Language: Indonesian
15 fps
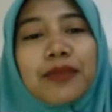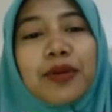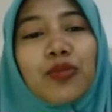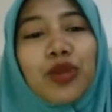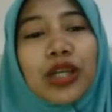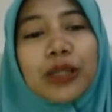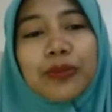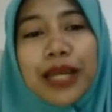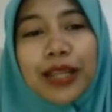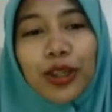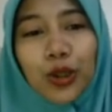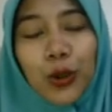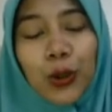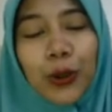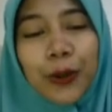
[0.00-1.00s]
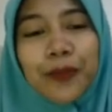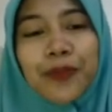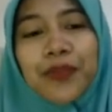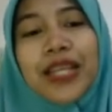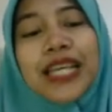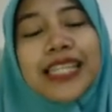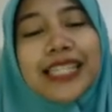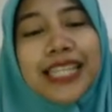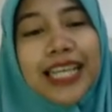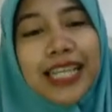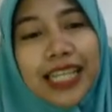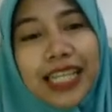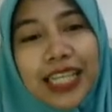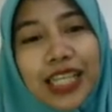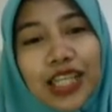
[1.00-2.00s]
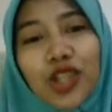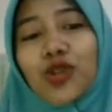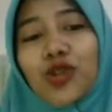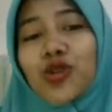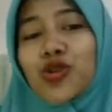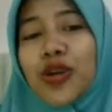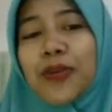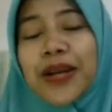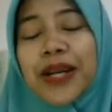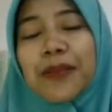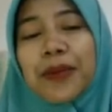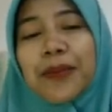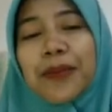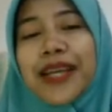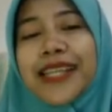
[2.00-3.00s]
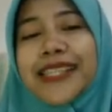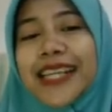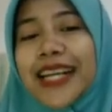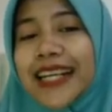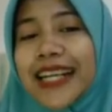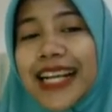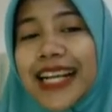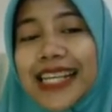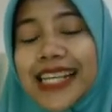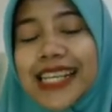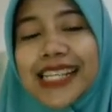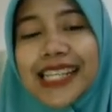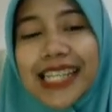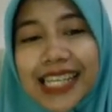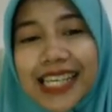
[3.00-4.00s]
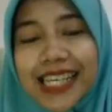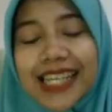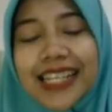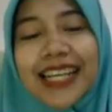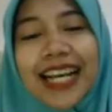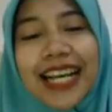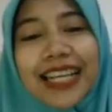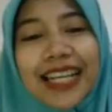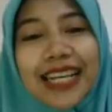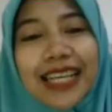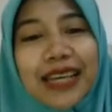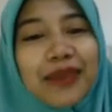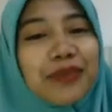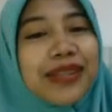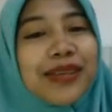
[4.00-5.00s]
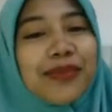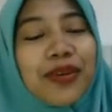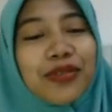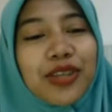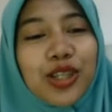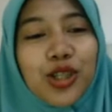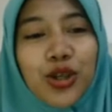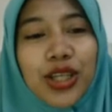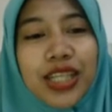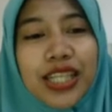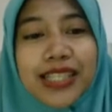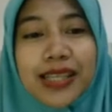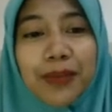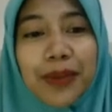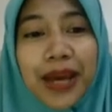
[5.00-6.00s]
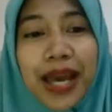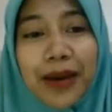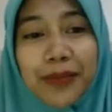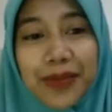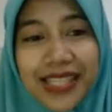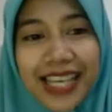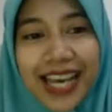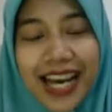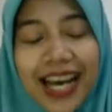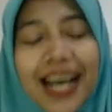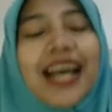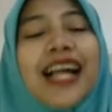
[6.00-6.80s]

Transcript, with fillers: membuat patung. Jadi, tujuan pada pembelajaran kali ini dengan kalian menyimak video ini sampai habis ya,